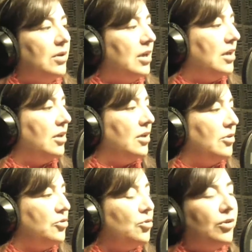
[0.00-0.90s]

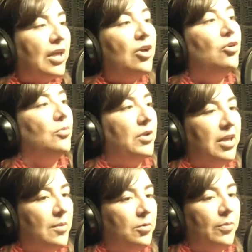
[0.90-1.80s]
Eh, yo no tengo, por
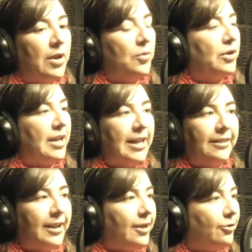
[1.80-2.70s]
ejemplo, para poner
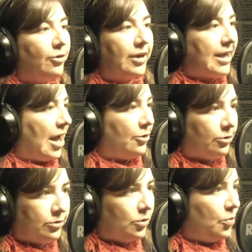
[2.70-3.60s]
letreros
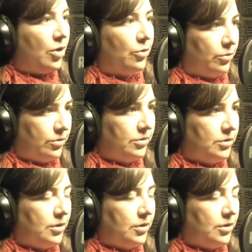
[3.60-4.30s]
caros, no puedo.